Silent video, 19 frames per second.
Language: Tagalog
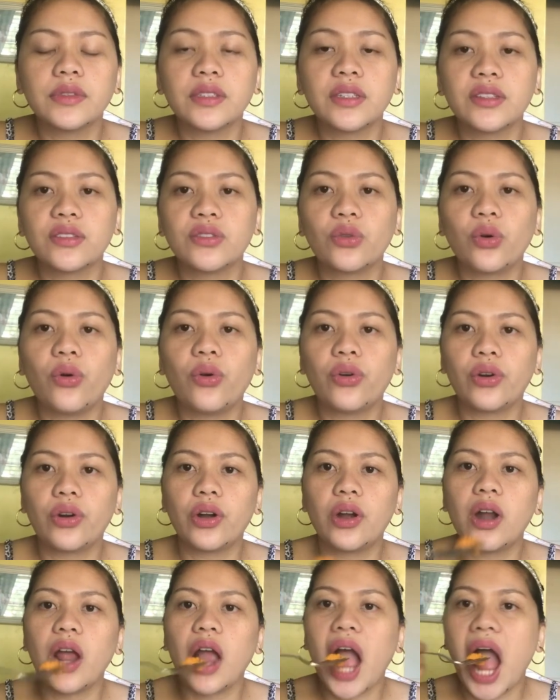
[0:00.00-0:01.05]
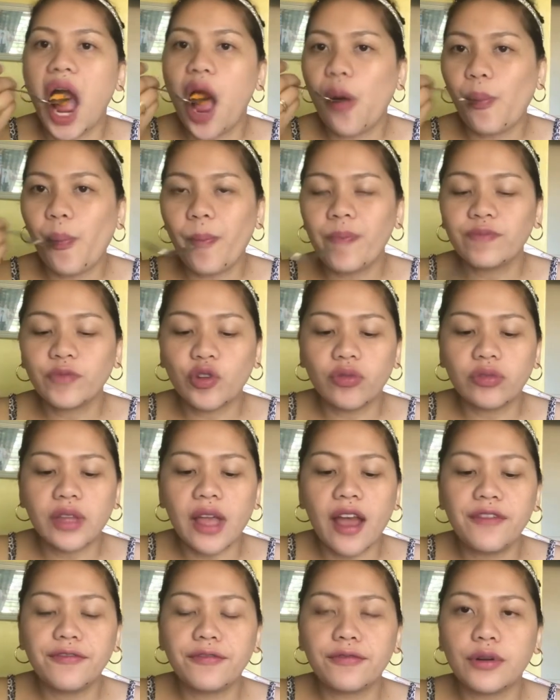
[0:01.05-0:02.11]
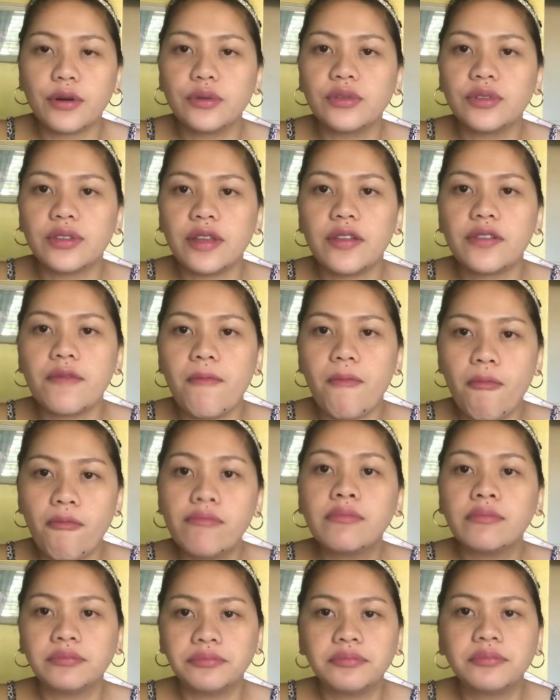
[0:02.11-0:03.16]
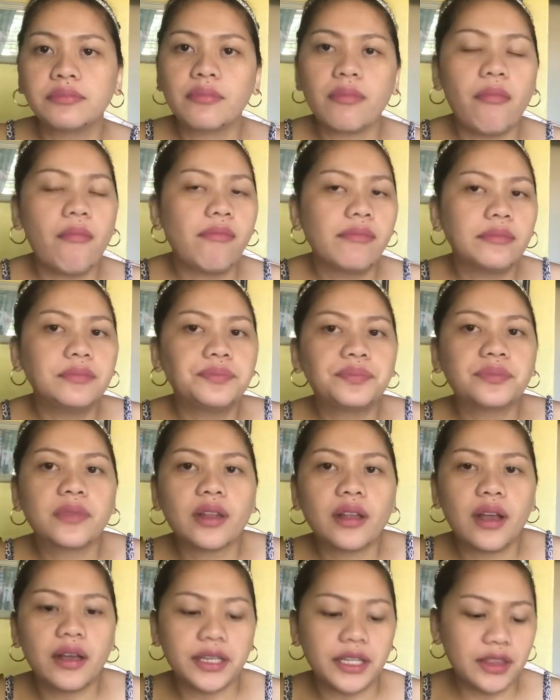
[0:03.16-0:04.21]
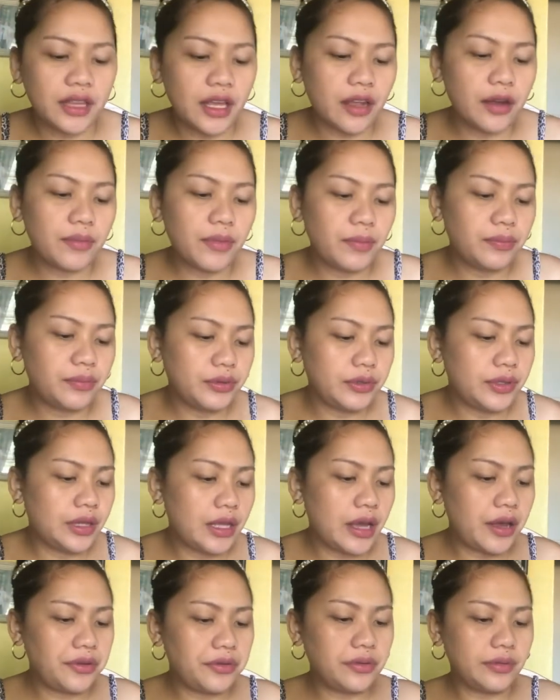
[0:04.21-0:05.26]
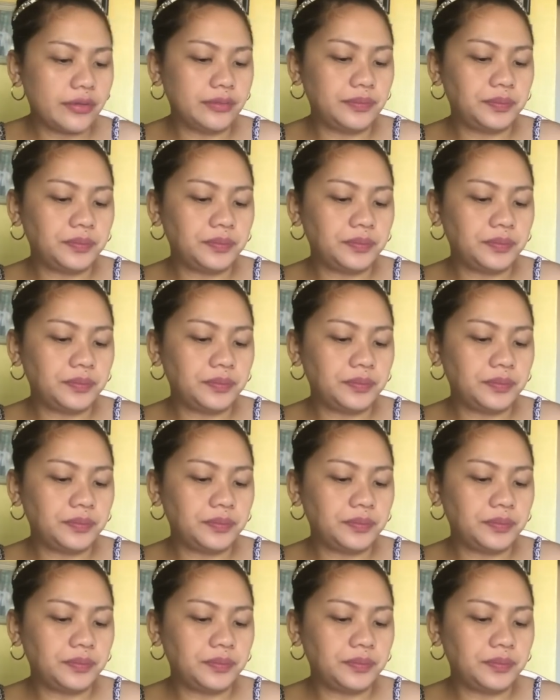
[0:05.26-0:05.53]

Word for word: sa store kung naa frozen nakita ra man pud down